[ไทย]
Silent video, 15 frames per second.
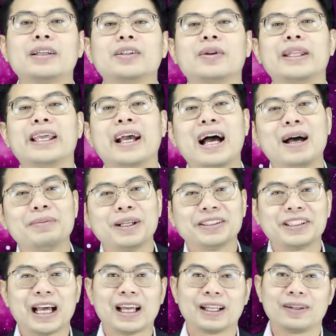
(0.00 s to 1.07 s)
สวัสดีครับนัก
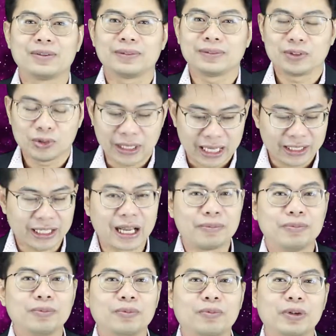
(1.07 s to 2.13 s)
ศึกษาทุกท่านครับ
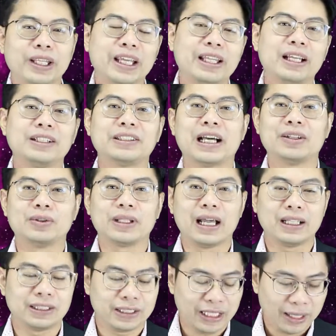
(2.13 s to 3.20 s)
วันนี้นักศึกษาทุก
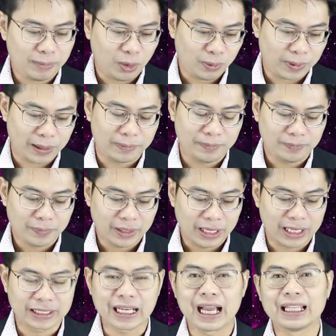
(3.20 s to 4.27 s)
ท่านจะได้พบกับ
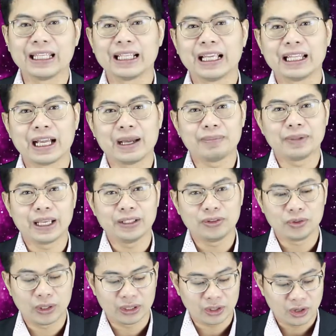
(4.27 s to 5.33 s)
อาจารย์อีกแล้วนะครับ ใน
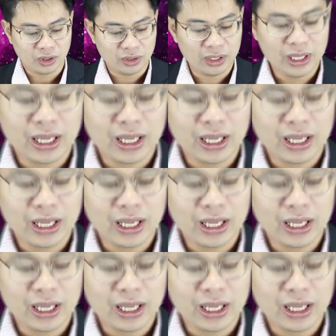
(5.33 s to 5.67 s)
ส่วนของ